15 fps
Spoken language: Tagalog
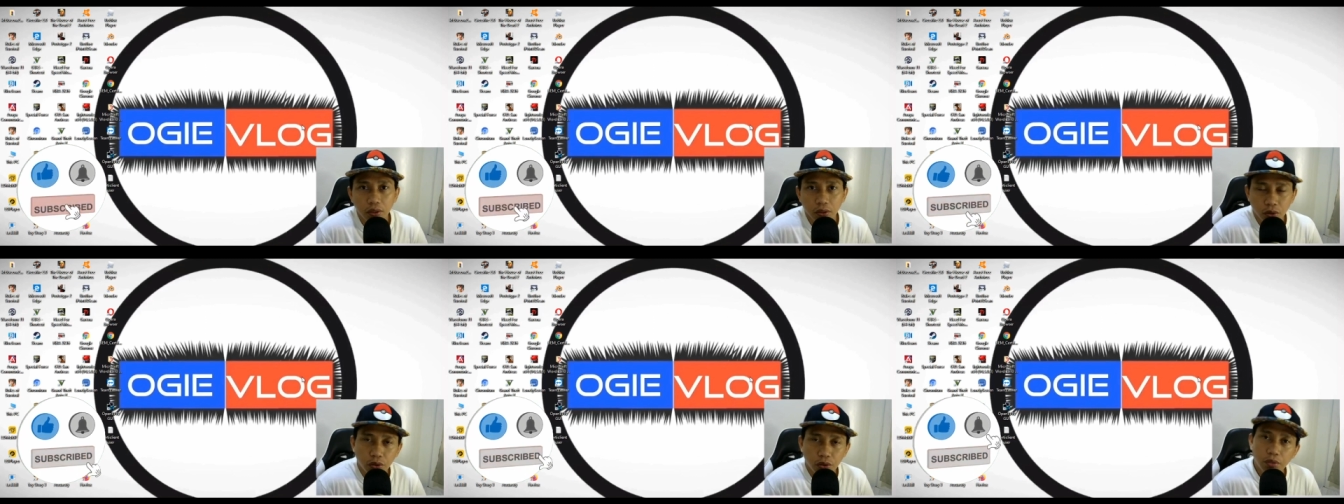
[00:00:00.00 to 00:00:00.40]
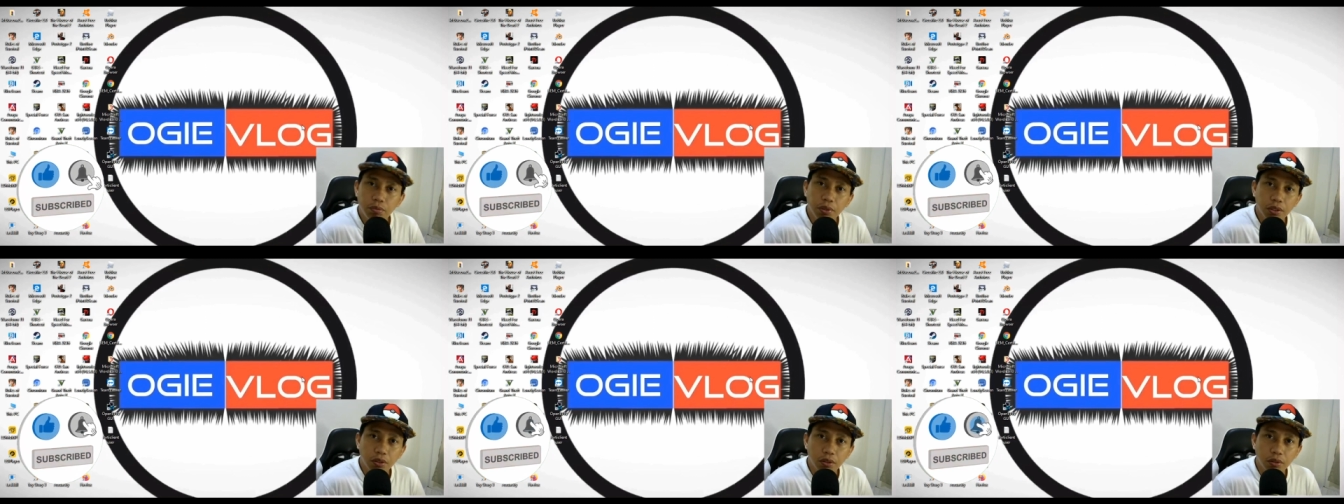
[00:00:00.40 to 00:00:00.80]

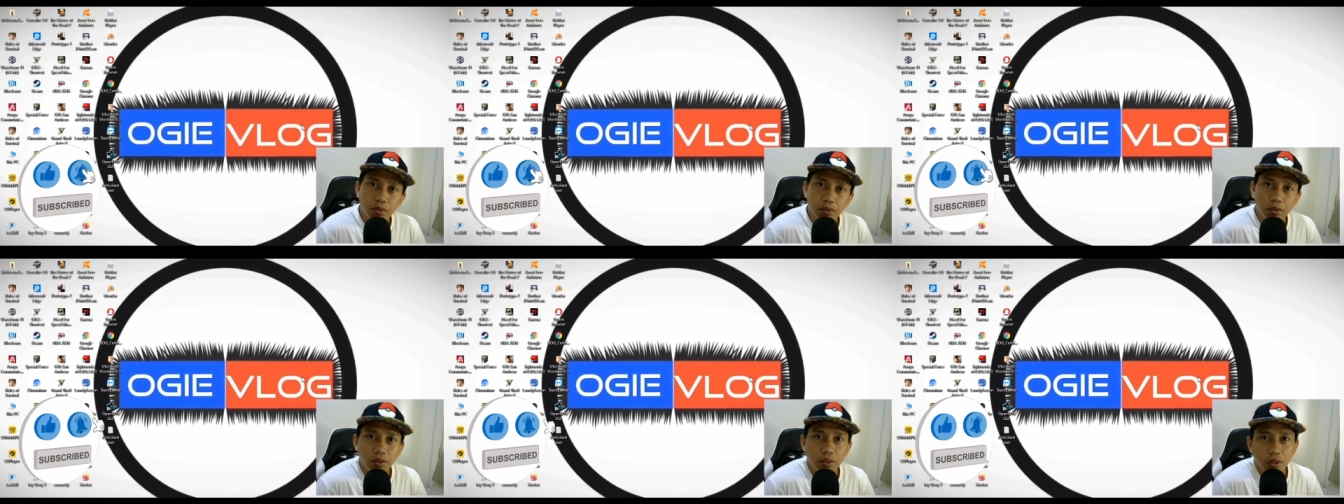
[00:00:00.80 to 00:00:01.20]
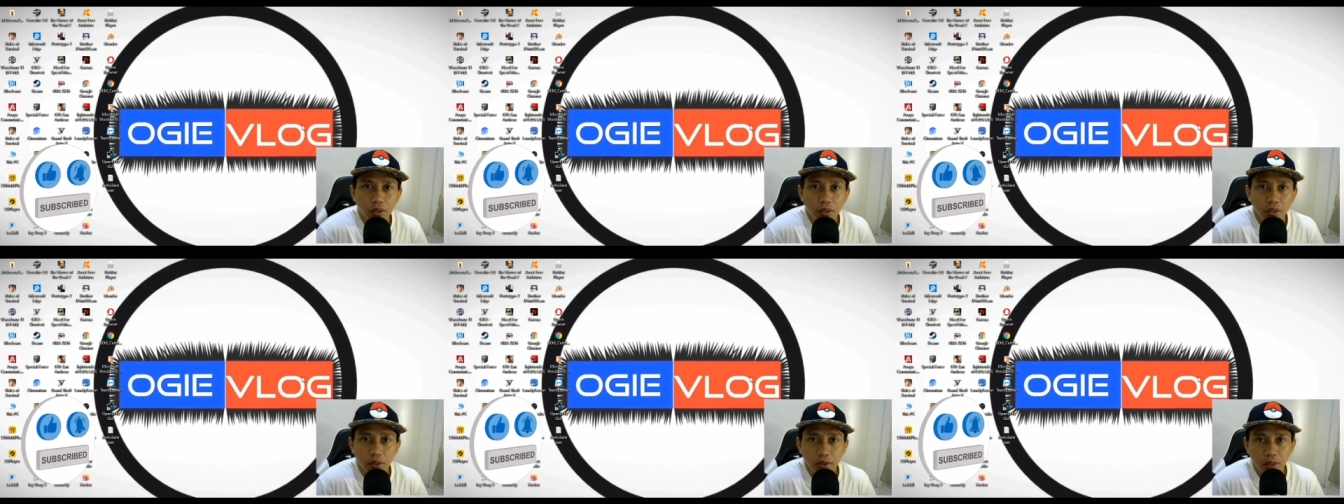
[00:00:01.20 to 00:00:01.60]
YouTube intro
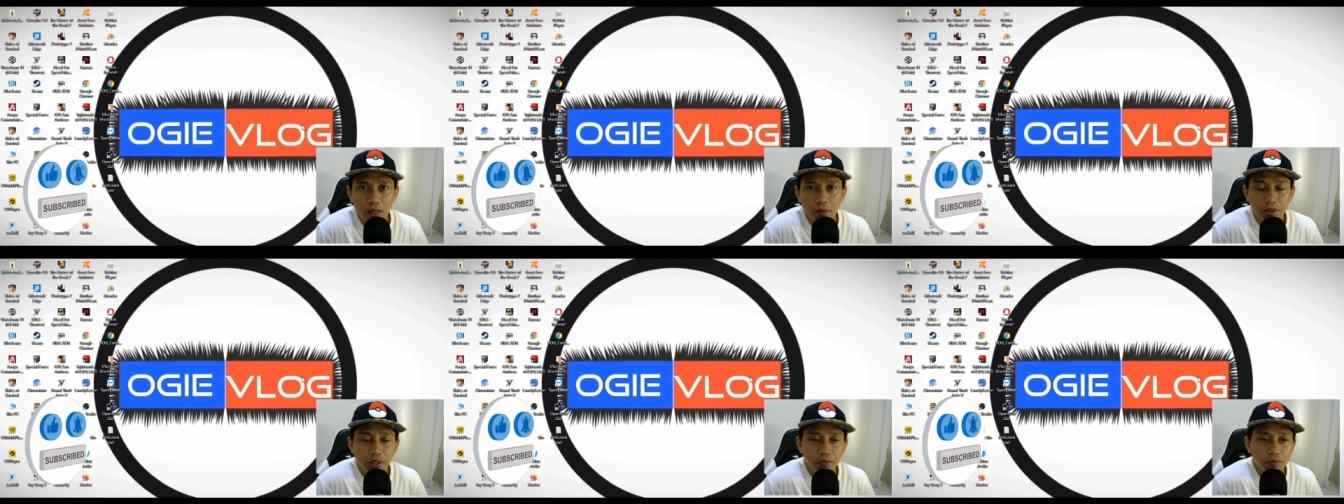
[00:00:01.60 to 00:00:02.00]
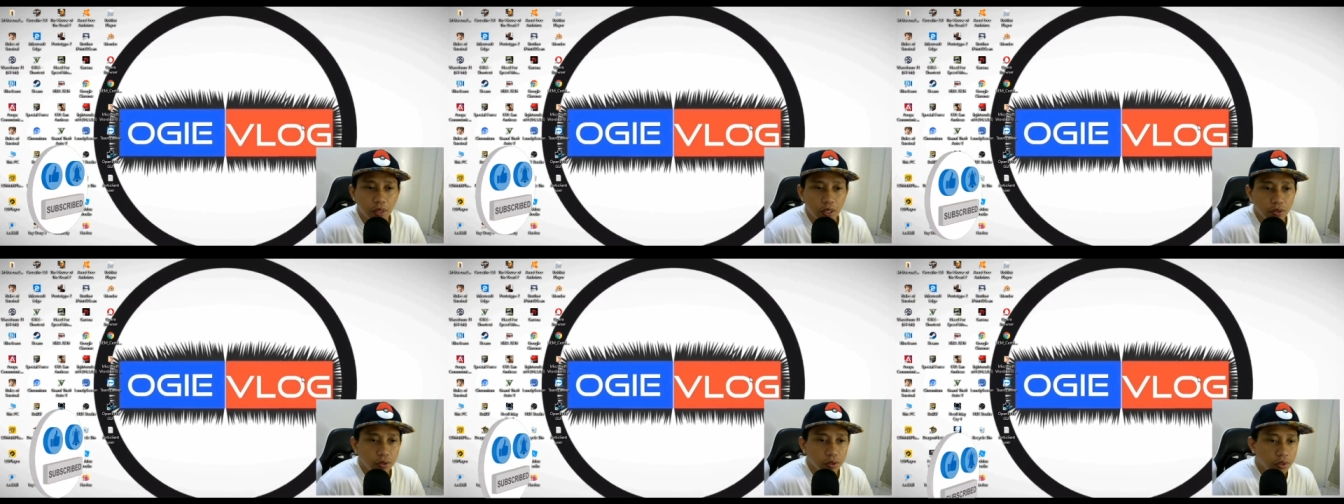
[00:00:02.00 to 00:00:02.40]
gamit ang
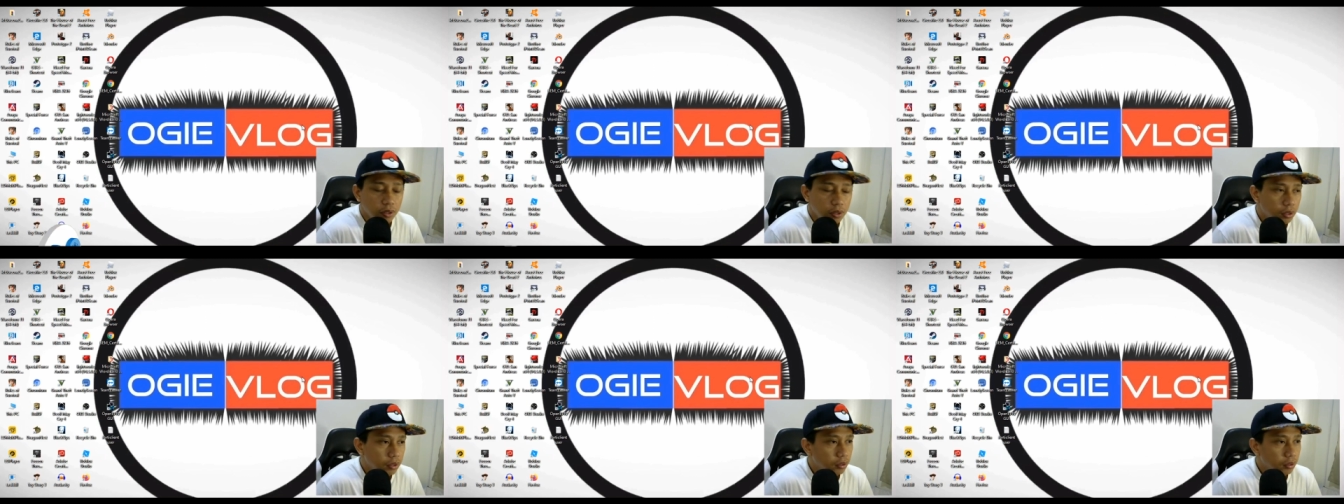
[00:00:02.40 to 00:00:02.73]
fansoid.